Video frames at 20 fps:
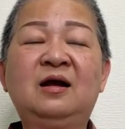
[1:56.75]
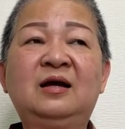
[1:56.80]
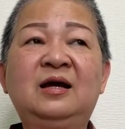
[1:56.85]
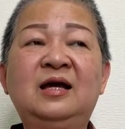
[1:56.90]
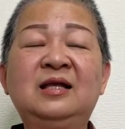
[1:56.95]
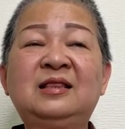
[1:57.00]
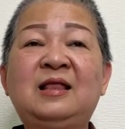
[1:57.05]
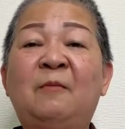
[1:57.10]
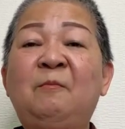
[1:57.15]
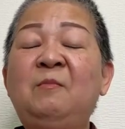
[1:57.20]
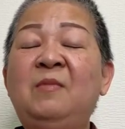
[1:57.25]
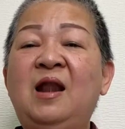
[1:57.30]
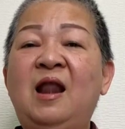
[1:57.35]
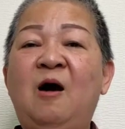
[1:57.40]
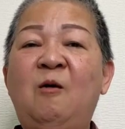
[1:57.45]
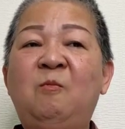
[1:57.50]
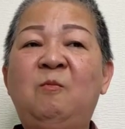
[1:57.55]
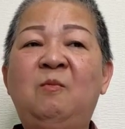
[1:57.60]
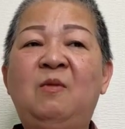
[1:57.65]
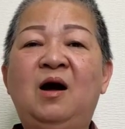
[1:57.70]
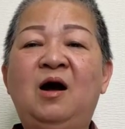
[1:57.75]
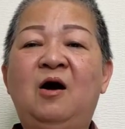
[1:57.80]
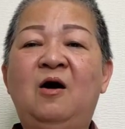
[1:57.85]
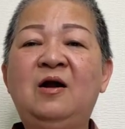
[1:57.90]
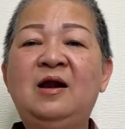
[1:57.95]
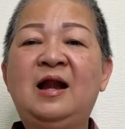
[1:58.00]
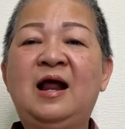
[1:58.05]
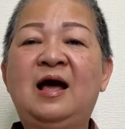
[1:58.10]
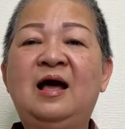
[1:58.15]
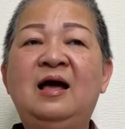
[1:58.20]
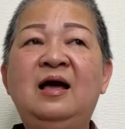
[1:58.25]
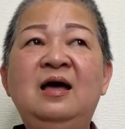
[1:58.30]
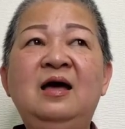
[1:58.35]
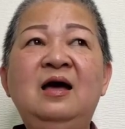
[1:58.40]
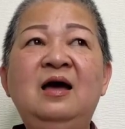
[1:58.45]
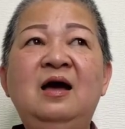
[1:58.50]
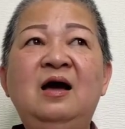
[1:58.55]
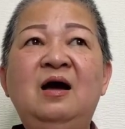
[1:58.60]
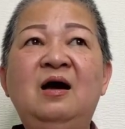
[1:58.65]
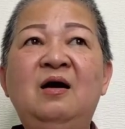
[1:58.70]
cái tấm lòng mà gọi là
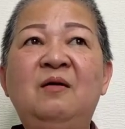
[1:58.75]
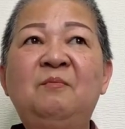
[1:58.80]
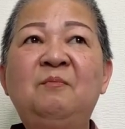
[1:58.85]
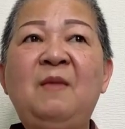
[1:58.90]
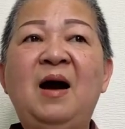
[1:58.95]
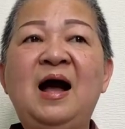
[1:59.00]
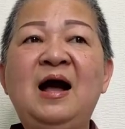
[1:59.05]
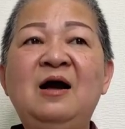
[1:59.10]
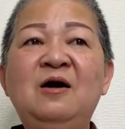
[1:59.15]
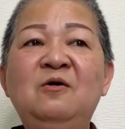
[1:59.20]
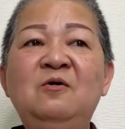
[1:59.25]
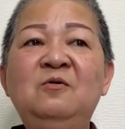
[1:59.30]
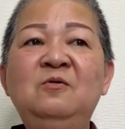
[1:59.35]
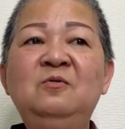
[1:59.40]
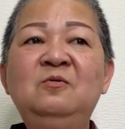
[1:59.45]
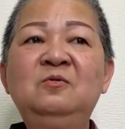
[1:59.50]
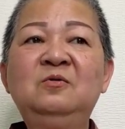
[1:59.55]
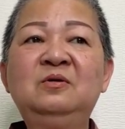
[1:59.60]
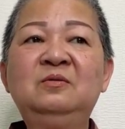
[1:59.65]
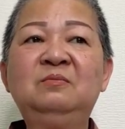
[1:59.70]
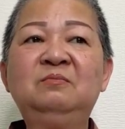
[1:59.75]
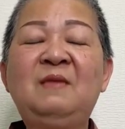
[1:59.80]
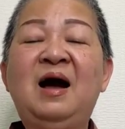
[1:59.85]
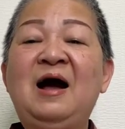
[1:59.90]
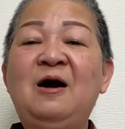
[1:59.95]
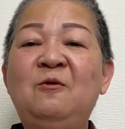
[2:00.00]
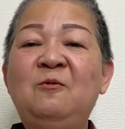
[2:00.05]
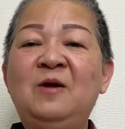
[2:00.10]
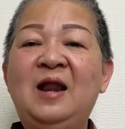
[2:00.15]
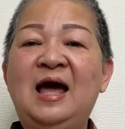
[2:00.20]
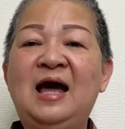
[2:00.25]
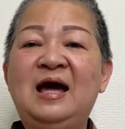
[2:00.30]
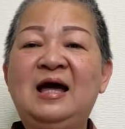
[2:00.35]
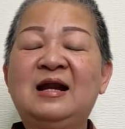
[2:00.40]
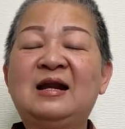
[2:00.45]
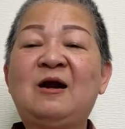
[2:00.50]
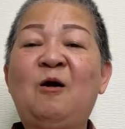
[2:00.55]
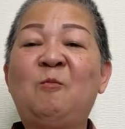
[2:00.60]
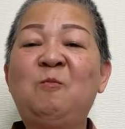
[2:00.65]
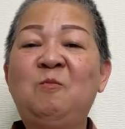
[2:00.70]
à, bao bao la
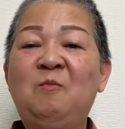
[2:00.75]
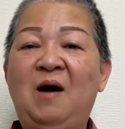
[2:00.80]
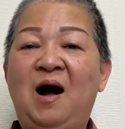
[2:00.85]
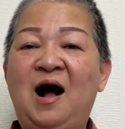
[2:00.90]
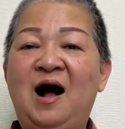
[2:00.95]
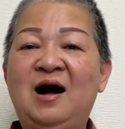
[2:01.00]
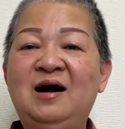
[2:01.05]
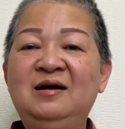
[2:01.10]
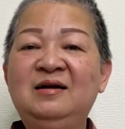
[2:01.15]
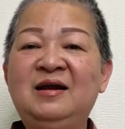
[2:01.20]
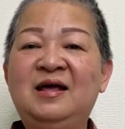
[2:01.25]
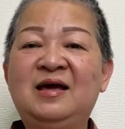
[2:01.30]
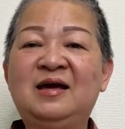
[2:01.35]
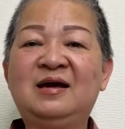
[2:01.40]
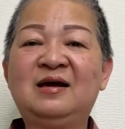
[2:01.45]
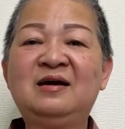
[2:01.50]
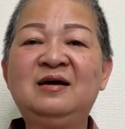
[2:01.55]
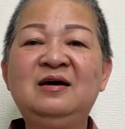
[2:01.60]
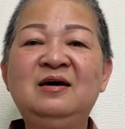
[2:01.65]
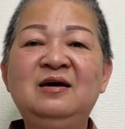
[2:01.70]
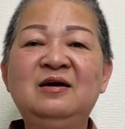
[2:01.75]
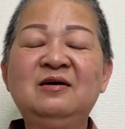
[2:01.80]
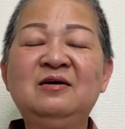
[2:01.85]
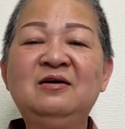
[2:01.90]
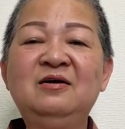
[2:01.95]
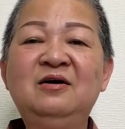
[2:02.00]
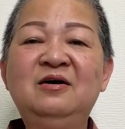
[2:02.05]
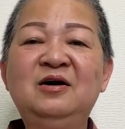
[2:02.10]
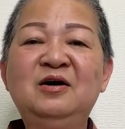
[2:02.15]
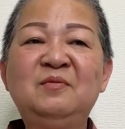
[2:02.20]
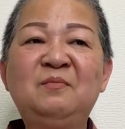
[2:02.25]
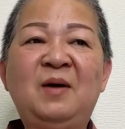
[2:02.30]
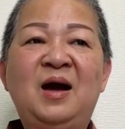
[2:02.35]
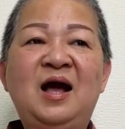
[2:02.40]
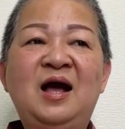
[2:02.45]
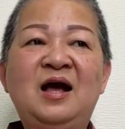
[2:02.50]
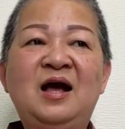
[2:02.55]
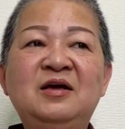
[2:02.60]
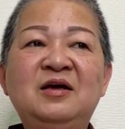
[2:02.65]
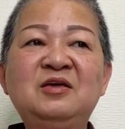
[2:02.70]
rộng mở nè người mà
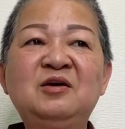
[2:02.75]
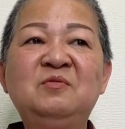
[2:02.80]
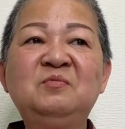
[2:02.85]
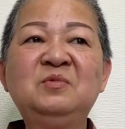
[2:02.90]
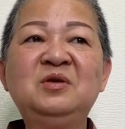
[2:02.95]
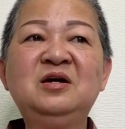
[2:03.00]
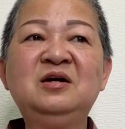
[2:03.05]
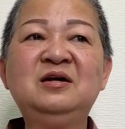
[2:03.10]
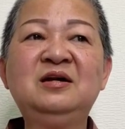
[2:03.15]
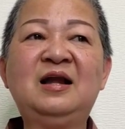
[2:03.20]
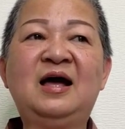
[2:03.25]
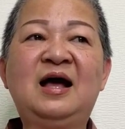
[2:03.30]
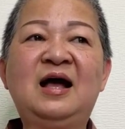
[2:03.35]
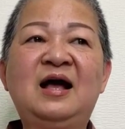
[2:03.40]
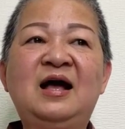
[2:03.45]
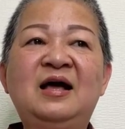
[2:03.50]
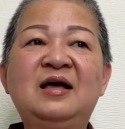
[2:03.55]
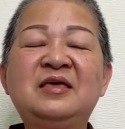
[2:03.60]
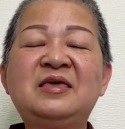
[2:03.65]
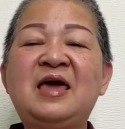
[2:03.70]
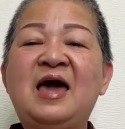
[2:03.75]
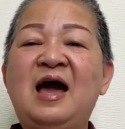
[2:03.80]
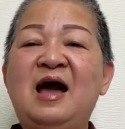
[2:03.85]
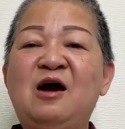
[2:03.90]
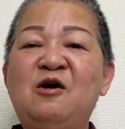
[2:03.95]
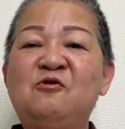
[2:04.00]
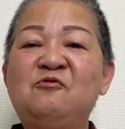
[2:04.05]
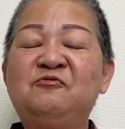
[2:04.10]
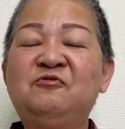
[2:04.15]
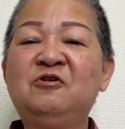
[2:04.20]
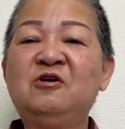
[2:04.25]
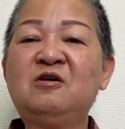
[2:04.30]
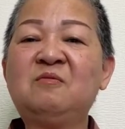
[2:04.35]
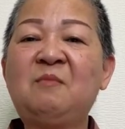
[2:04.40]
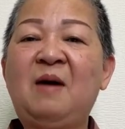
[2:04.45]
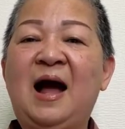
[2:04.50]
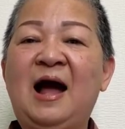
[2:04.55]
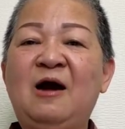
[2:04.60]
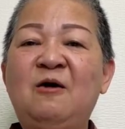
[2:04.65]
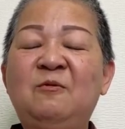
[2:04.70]
giống như là hả giàu phước
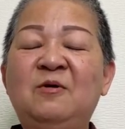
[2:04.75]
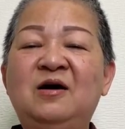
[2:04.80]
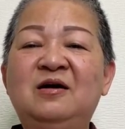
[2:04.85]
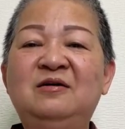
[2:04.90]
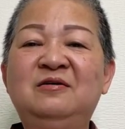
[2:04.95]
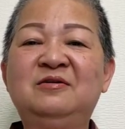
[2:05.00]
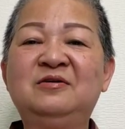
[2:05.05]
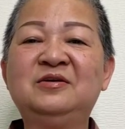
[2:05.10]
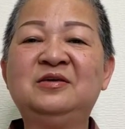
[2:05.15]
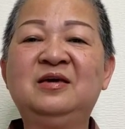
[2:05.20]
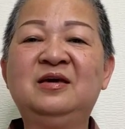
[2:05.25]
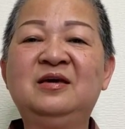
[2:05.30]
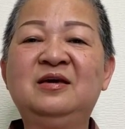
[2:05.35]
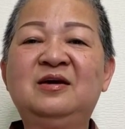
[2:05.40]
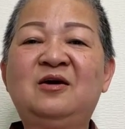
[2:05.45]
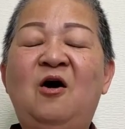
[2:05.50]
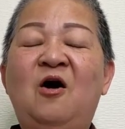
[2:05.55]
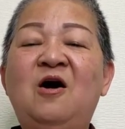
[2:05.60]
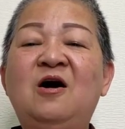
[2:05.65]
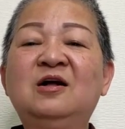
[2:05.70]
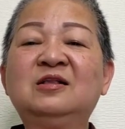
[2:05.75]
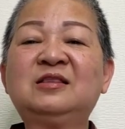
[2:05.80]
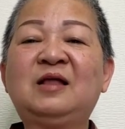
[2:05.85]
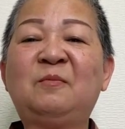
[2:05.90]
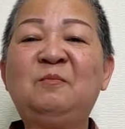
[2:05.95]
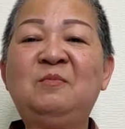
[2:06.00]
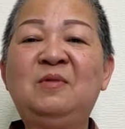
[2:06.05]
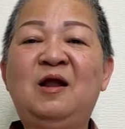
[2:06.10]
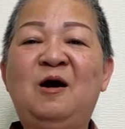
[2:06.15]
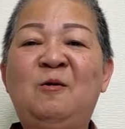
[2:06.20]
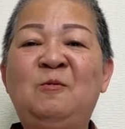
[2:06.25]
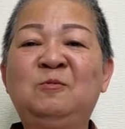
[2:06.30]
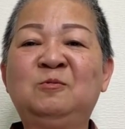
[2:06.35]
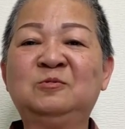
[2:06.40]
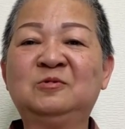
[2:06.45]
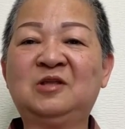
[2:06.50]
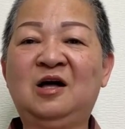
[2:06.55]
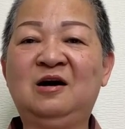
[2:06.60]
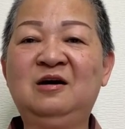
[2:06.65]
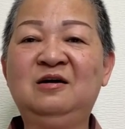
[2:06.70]
báo là người gì có tấm lòng
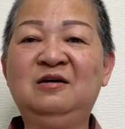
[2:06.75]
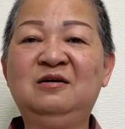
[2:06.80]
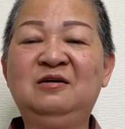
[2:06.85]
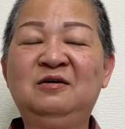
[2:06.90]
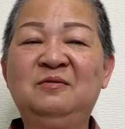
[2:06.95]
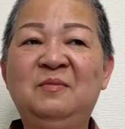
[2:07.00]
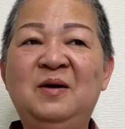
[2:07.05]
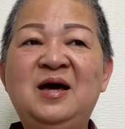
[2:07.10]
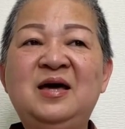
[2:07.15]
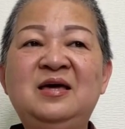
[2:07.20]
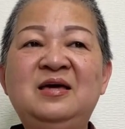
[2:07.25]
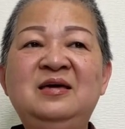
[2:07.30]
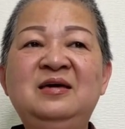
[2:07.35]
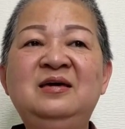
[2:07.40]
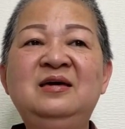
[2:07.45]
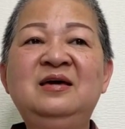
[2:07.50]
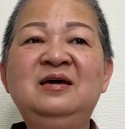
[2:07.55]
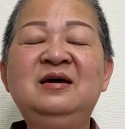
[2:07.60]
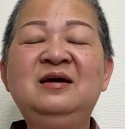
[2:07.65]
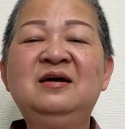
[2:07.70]
từ bi